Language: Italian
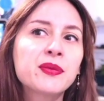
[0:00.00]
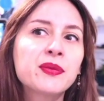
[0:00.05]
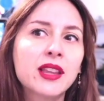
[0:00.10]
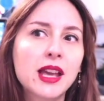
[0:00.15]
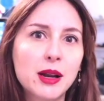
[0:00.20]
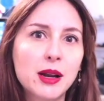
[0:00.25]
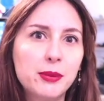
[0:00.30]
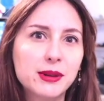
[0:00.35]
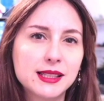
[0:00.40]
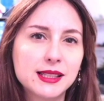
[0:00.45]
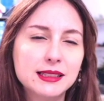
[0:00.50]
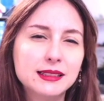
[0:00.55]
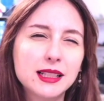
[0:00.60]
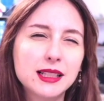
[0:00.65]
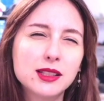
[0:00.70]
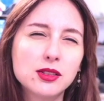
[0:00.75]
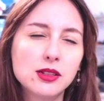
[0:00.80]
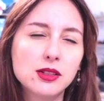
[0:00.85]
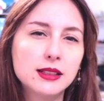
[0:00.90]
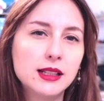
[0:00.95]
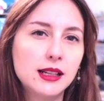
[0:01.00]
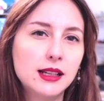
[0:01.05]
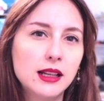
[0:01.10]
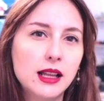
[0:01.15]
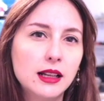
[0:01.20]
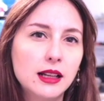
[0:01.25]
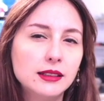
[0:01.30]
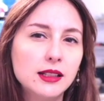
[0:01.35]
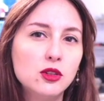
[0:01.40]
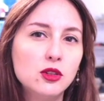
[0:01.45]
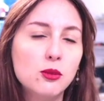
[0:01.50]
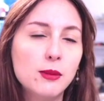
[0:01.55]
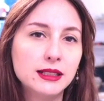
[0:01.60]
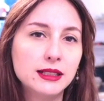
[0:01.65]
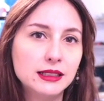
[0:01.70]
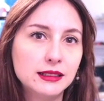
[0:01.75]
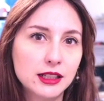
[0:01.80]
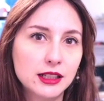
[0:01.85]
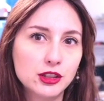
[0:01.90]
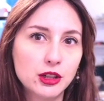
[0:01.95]
rappresentazione
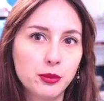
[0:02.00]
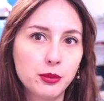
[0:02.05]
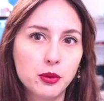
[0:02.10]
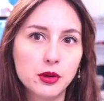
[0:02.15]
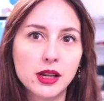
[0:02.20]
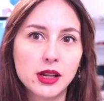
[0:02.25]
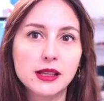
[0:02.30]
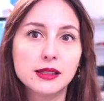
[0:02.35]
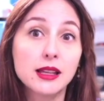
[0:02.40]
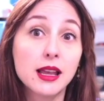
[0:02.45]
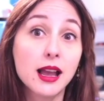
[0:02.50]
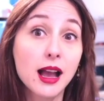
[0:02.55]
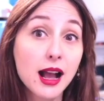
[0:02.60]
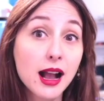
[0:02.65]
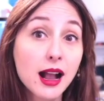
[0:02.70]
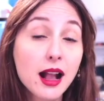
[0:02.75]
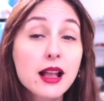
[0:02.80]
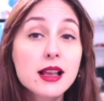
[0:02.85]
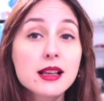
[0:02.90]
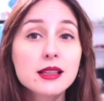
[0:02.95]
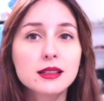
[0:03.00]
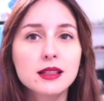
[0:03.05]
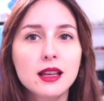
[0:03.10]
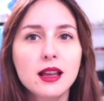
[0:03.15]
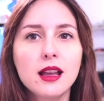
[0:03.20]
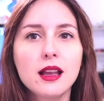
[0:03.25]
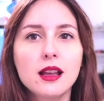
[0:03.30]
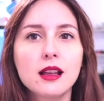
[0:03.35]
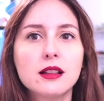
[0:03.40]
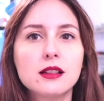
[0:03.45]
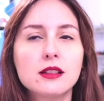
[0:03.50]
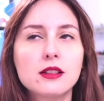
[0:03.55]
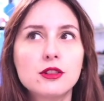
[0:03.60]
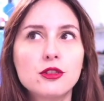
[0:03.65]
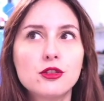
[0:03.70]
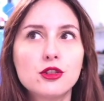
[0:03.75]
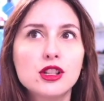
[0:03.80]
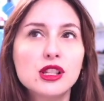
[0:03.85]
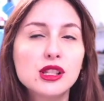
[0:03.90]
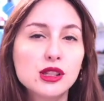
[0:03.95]
dell'umanità giapponese, anche se
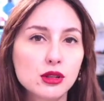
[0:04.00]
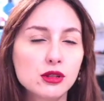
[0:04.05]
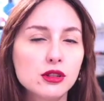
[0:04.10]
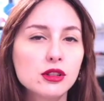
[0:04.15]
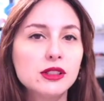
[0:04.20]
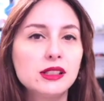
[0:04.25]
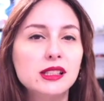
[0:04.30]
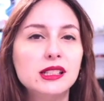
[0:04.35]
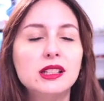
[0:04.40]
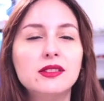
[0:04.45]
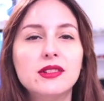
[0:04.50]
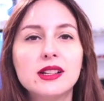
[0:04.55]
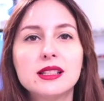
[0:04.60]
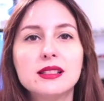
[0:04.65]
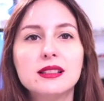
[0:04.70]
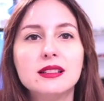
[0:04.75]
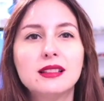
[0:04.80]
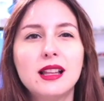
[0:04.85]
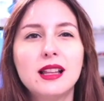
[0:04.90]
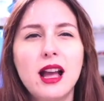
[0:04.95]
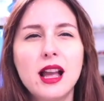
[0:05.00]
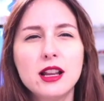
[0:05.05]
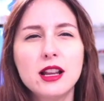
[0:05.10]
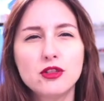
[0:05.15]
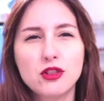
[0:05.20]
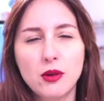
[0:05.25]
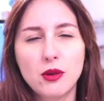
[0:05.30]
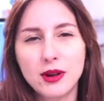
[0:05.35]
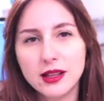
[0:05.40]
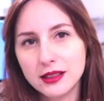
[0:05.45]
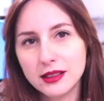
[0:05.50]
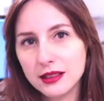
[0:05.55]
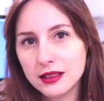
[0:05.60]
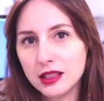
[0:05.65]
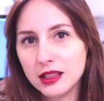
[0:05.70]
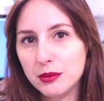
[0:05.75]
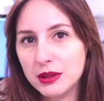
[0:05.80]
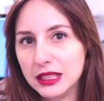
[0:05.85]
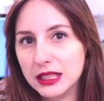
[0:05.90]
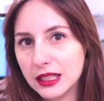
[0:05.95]
ci sono delle diversità e c'è una
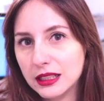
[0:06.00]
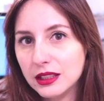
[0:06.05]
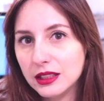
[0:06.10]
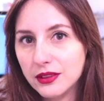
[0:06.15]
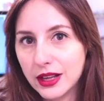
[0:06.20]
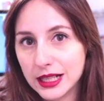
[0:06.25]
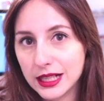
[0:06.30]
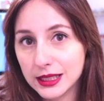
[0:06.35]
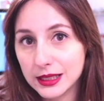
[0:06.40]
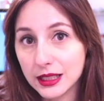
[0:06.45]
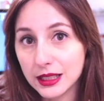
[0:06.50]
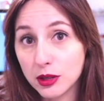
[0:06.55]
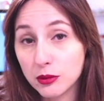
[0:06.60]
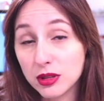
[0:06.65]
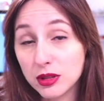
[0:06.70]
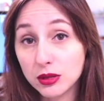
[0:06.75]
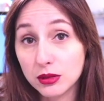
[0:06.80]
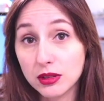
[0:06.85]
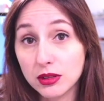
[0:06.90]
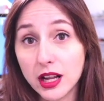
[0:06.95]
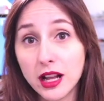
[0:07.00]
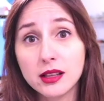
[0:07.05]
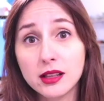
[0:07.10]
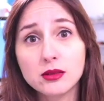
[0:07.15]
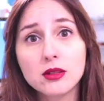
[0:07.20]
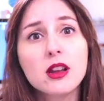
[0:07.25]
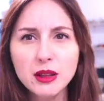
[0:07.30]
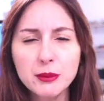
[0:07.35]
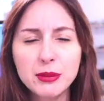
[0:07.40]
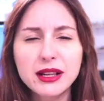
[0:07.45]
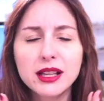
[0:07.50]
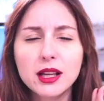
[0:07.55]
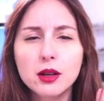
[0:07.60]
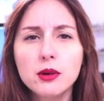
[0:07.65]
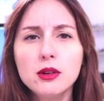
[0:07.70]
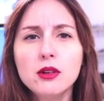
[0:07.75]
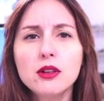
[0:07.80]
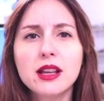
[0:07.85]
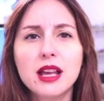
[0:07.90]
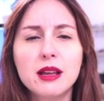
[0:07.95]
sensibilità diversa in questo caso, perché
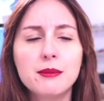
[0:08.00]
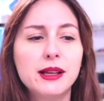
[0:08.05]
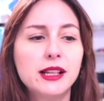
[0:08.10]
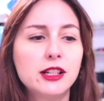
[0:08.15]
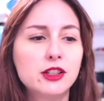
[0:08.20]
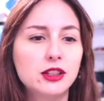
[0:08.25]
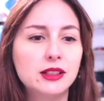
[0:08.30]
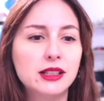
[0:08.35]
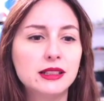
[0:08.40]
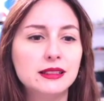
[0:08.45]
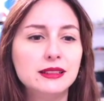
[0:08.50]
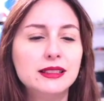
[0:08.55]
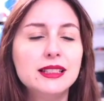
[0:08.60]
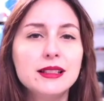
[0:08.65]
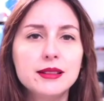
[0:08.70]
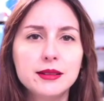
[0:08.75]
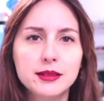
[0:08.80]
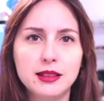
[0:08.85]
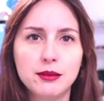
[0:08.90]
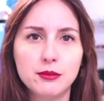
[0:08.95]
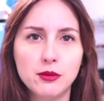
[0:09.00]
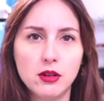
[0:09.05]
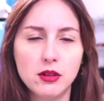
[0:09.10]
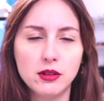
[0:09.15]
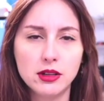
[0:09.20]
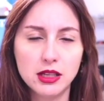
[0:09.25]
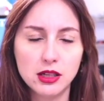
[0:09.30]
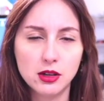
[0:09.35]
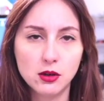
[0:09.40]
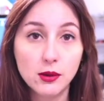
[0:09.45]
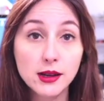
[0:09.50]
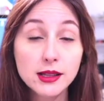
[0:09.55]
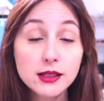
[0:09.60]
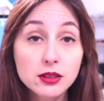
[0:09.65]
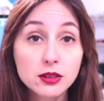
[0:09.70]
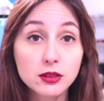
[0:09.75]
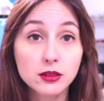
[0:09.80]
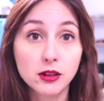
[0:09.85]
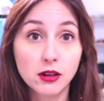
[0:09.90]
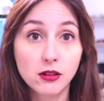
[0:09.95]
quello che emerge tantissimo in
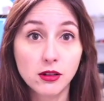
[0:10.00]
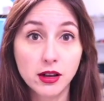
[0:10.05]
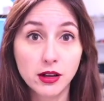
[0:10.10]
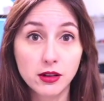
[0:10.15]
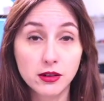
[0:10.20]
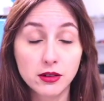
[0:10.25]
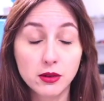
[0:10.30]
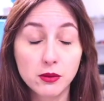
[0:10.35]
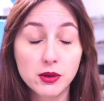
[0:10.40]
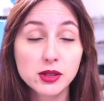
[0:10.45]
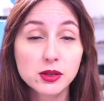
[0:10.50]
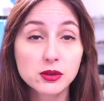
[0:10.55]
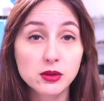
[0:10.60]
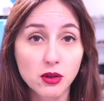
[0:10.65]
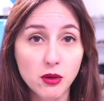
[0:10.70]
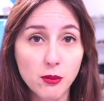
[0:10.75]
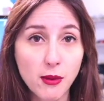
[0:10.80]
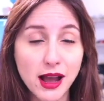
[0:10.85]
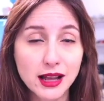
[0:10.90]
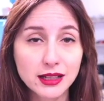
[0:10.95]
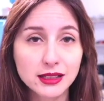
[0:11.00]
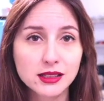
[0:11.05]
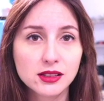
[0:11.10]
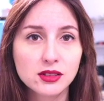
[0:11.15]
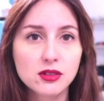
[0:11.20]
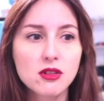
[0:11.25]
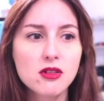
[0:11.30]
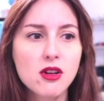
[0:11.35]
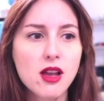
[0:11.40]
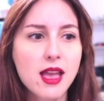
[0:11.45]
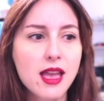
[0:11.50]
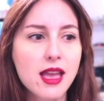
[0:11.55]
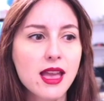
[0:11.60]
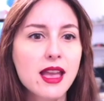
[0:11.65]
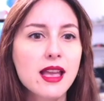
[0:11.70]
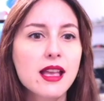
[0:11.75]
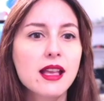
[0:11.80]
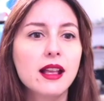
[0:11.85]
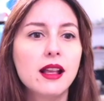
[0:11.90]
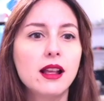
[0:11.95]
questo, in questo romanzo
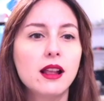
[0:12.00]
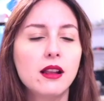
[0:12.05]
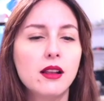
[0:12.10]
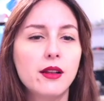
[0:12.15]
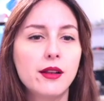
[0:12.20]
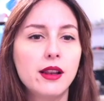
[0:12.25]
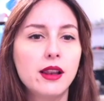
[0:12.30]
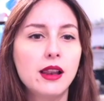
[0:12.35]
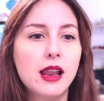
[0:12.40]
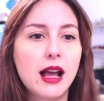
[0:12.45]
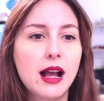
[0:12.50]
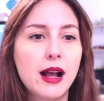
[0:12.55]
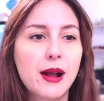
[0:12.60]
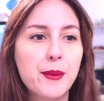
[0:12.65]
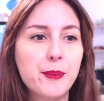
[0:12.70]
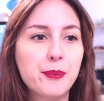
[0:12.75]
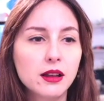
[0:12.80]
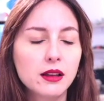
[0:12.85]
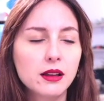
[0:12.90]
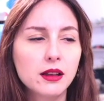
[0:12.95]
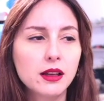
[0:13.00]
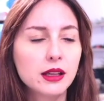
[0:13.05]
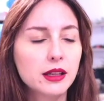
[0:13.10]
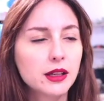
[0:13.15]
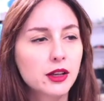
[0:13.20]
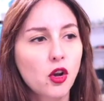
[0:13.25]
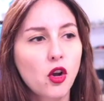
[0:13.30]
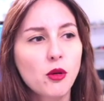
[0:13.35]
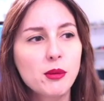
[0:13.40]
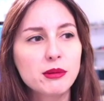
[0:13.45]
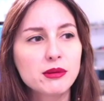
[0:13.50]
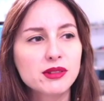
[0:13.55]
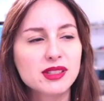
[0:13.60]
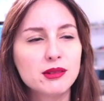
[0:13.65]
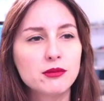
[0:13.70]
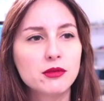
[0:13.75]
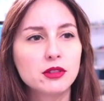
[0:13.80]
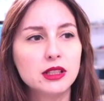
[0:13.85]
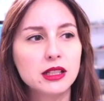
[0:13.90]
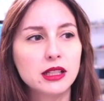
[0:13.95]
è eh, la... Eh, come
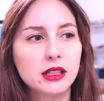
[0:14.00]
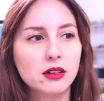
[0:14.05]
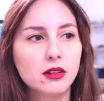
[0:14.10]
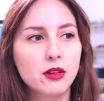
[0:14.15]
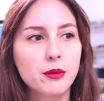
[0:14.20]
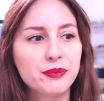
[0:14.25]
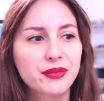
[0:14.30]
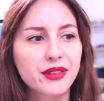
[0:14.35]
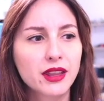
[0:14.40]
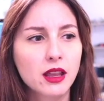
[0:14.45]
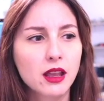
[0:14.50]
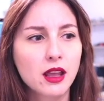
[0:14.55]
possiamo dirlo?